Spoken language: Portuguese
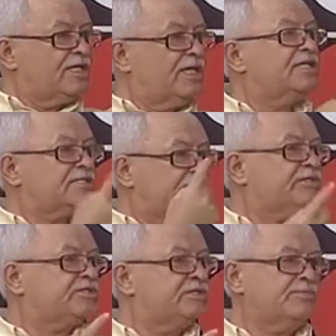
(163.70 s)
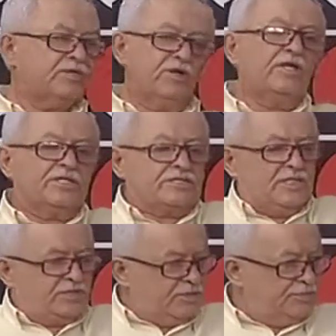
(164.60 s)
em Sergipe, e olha que
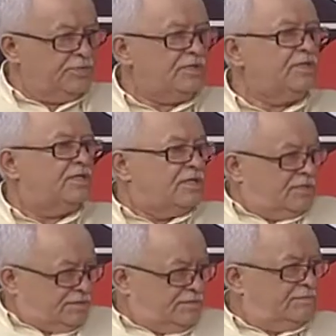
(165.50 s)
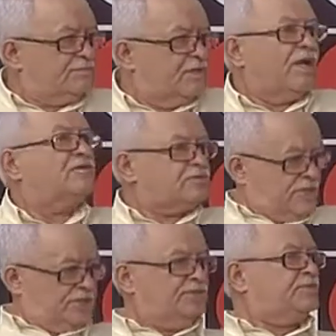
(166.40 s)
Sergipe uhum. não é o
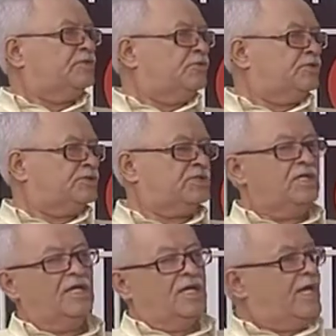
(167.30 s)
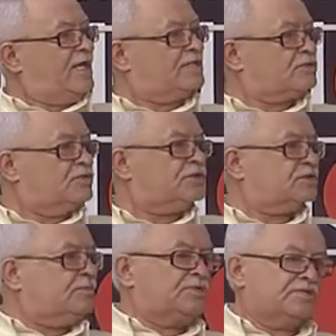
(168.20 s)
Sergipe de hoje. Ela trouxe
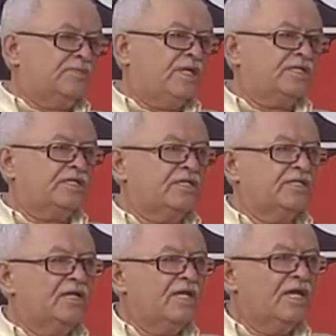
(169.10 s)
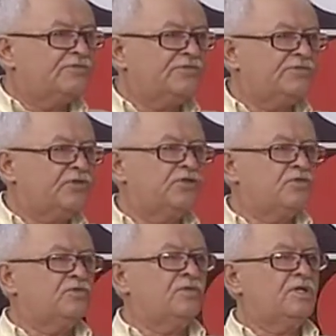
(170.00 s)
simplesmente
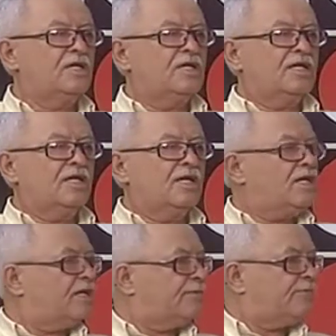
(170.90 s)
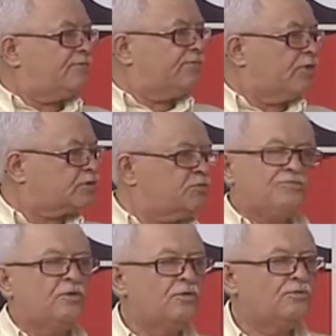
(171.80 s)
Enfio, Fausto Wolff. Fausto
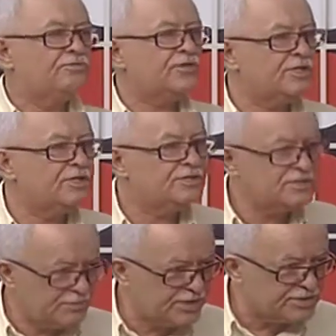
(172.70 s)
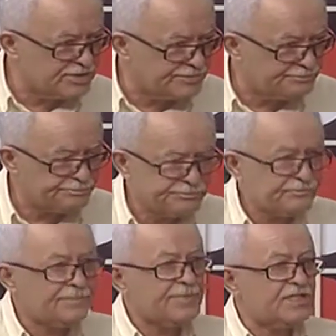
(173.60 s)
Wolff. Ziraldo. Você imagina.
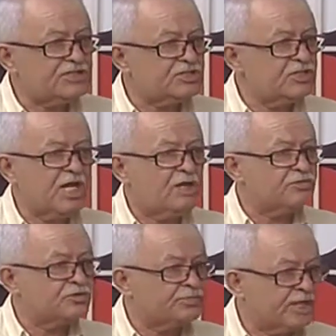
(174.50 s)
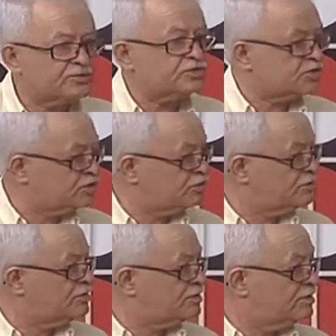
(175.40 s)
Hum. Ziraldo, Gilberto Gil,
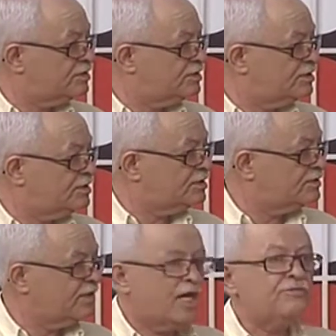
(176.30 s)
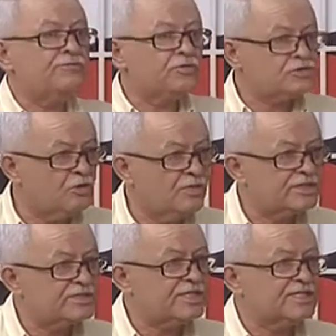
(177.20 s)
né, Afonso
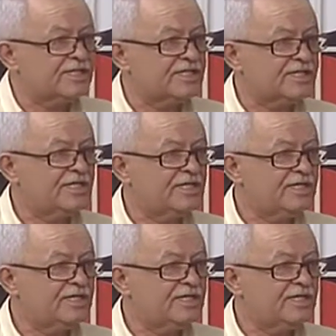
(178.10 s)
Romano de Santana.